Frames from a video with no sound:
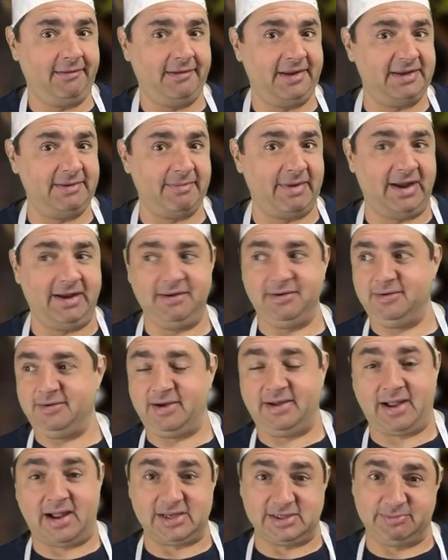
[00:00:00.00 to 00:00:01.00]
animales
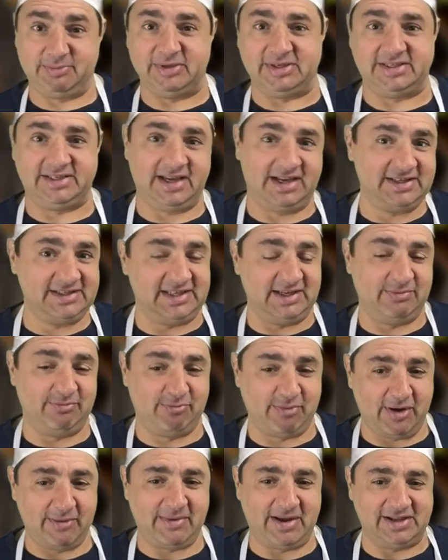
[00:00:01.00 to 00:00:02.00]
en spécial, c'est
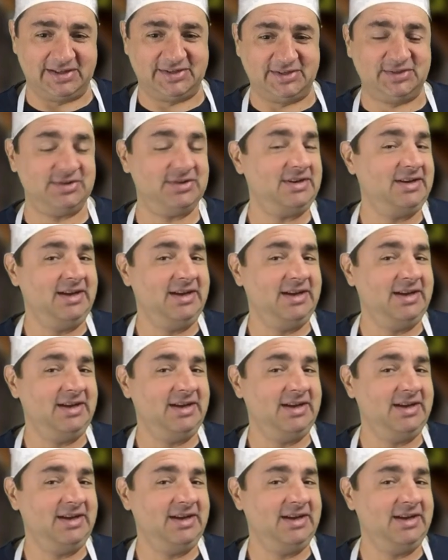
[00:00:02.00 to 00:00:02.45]
pas mal ça.